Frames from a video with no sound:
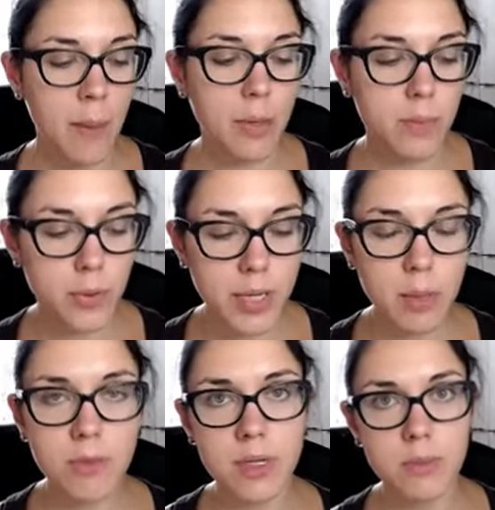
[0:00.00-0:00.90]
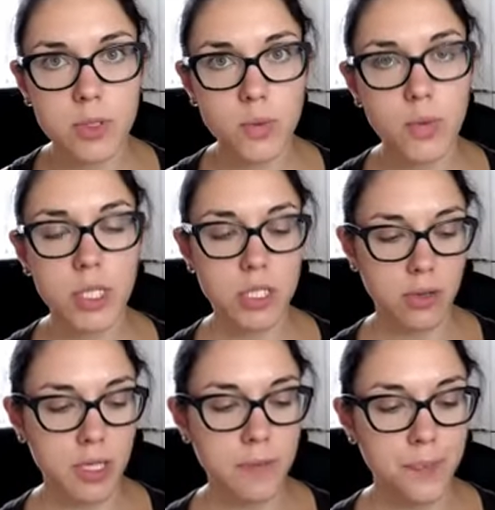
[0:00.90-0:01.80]
Podbródek powinien być
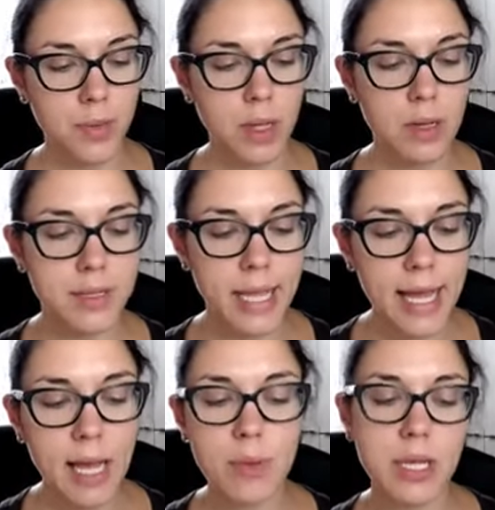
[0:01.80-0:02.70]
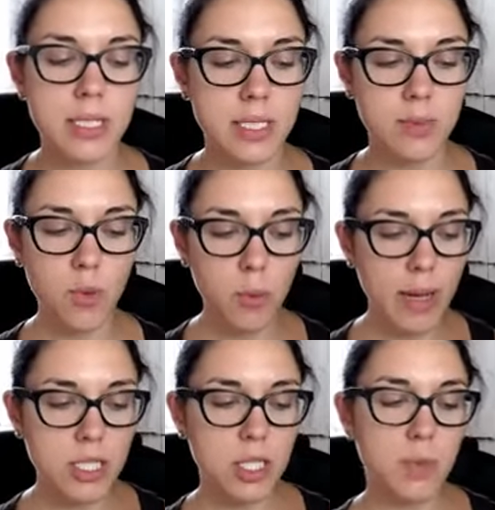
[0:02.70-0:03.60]
uniesiony, mm, tak, aby jeździec mógł
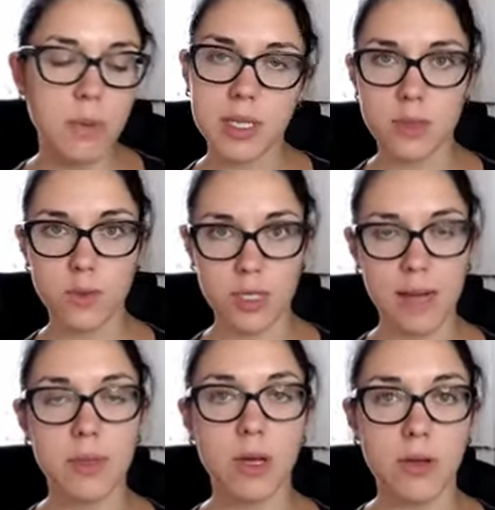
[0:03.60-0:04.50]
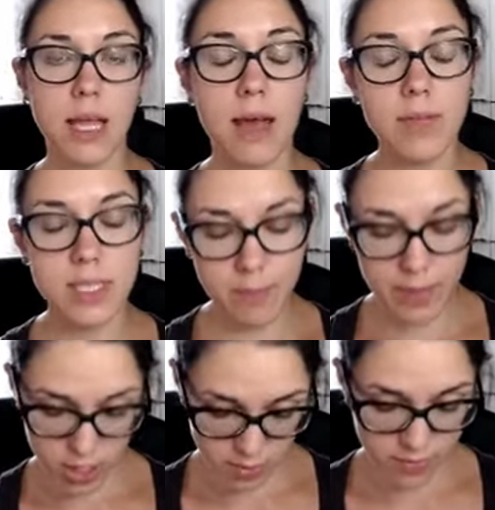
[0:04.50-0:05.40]
patrzeć pomiędzy uszami konia, a więc nie
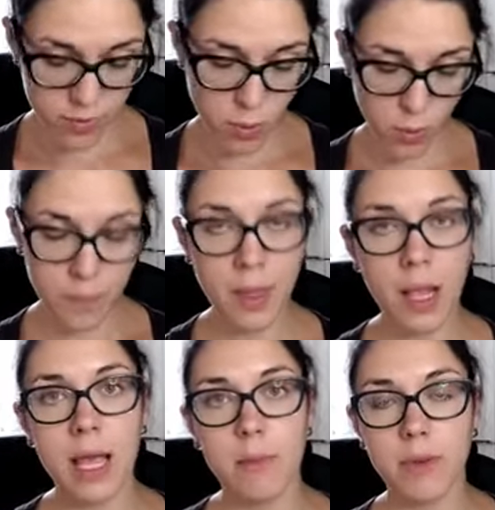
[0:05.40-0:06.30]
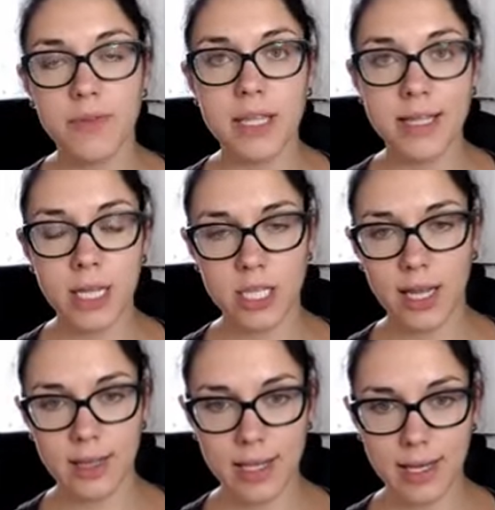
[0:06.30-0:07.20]
patrzymy w dół, bo wtedy
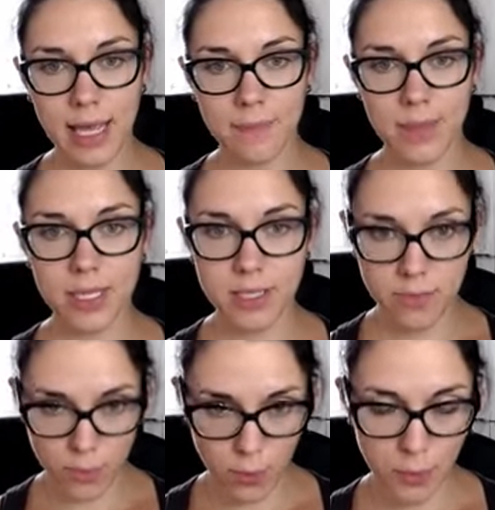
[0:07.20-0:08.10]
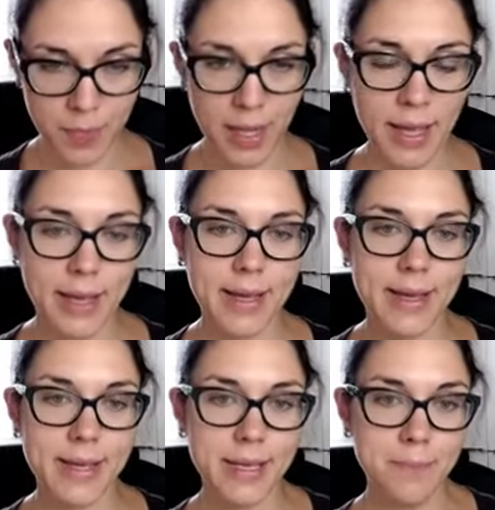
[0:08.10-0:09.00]
nasza energia idzie w dół
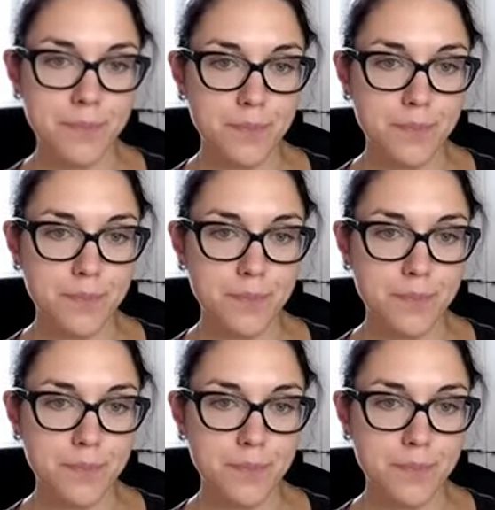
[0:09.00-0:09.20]
e, i